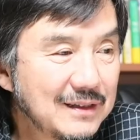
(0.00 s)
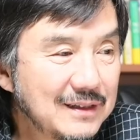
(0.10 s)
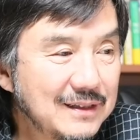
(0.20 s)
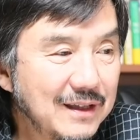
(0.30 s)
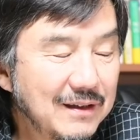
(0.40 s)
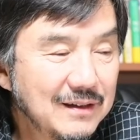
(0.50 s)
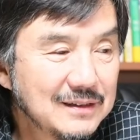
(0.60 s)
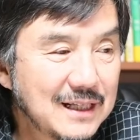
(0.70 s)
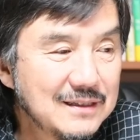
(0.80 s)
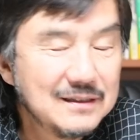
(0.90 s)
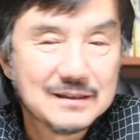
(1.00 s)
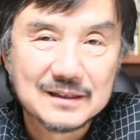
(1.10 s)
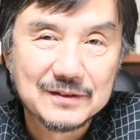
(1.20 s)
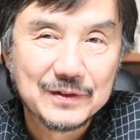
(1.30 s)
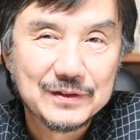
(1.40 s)
기대어 사진을
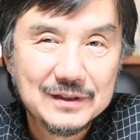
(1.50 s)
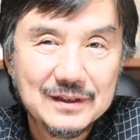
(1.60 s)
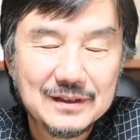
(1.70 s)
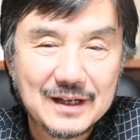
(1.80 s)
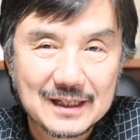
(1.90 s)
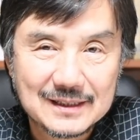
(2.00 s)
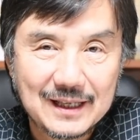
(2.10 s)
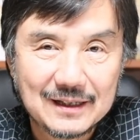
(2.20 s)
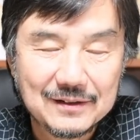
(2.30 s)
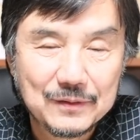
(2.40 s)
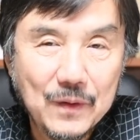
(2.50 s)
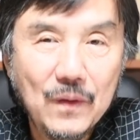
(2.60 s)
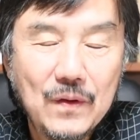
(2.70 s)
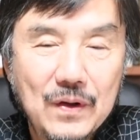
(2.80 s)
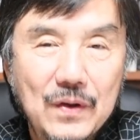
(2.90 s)
지키고 있는 여학생. 그리고
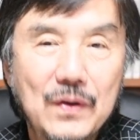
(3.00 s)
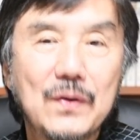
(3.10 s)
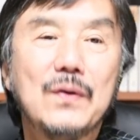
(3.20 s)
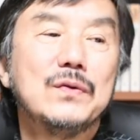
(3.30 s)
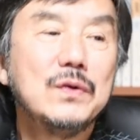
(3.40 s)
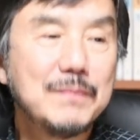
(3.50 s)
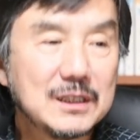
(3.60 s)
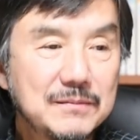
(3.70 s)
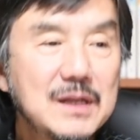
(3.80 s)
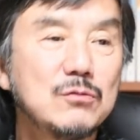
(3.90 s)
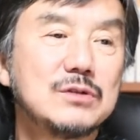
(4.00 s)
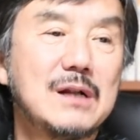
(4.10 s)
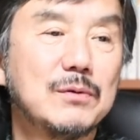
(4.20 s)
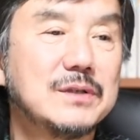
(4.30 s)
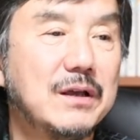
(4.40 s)
어, 여기 마지막에 또 잘
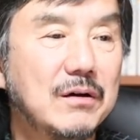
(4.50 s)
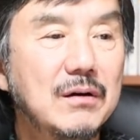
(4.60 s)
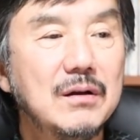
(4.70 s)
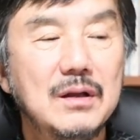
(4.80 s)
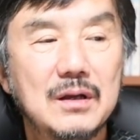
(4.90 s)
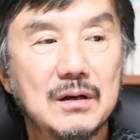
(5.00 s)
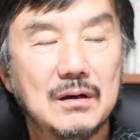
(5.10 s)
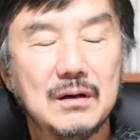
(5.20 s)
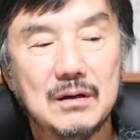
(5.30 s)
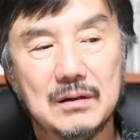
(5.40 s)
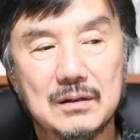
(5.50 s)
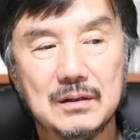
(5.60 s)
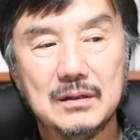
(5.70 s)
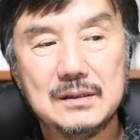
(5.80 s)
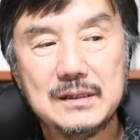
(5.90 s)
보세요.
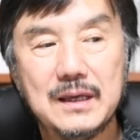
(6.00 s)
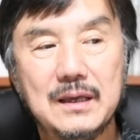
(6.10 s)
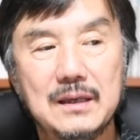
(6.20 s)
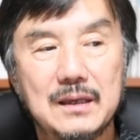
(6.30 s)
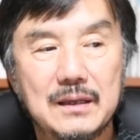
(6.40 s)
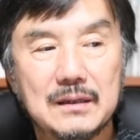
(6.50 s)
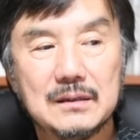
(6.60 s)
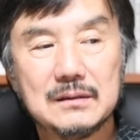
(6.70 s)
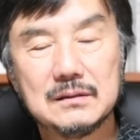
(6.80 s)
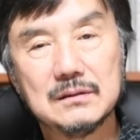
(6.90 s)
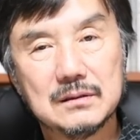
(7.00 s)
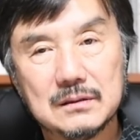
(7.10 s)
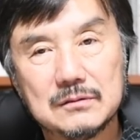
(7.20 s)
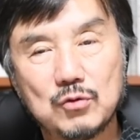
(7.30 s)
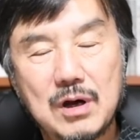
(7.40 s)
어, 이제 에, 그
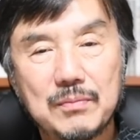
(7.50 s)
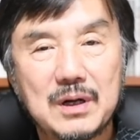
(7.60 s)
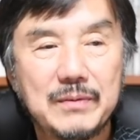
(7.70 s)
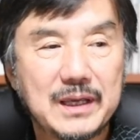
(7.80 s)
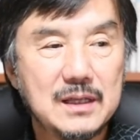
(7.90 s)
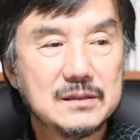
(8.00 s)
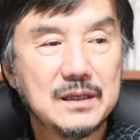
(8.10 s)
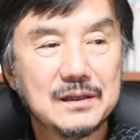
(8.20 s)
루앙프라방의 일정이